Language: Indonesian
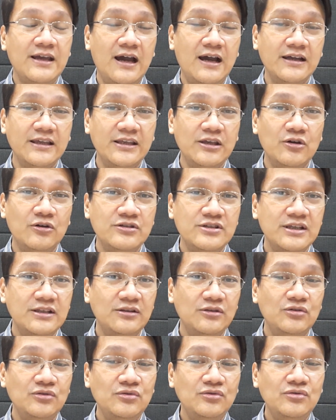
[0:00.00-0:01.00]
Hagios
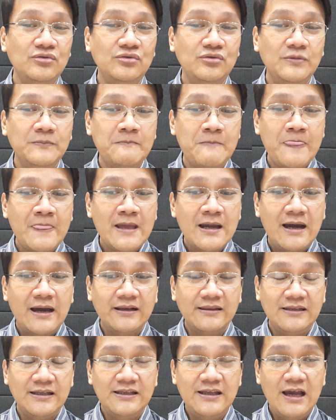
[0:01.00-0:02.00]
itu
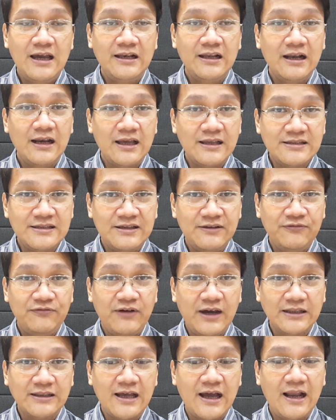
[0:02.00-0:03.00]
artinya adalah
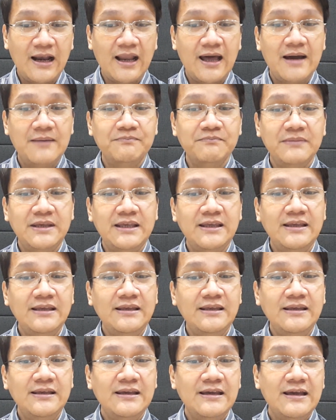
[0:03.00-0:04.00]
sifat
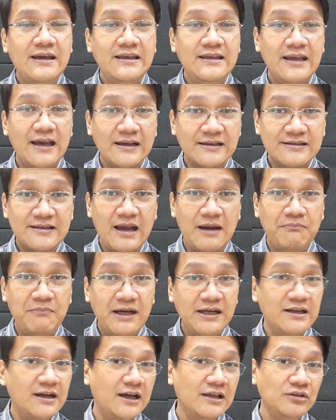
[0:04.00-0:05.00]
alami yang
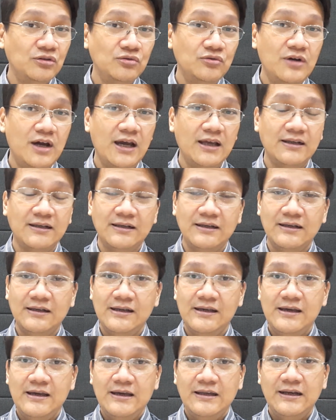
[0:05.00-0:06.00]
sama dengan Tuhan
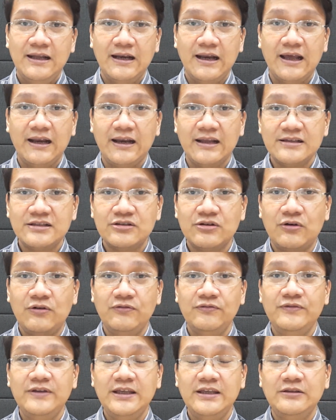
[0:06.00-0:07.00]
dan
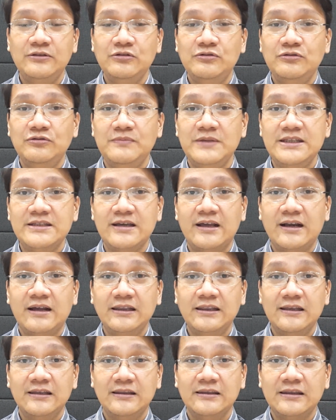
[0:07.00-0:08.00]
anastrofi itu
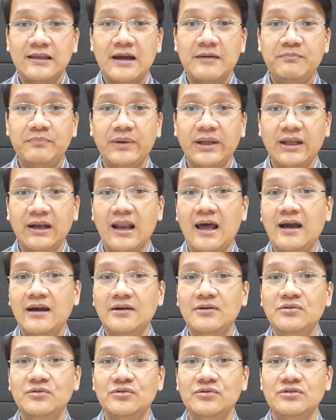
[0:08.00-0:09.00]
bicara tentang
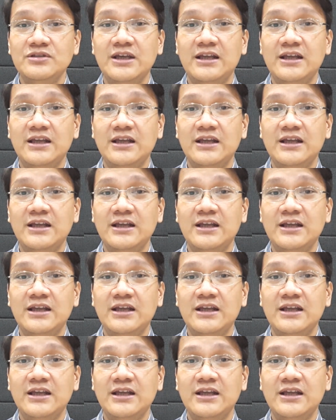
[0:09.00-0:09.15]
perilaku.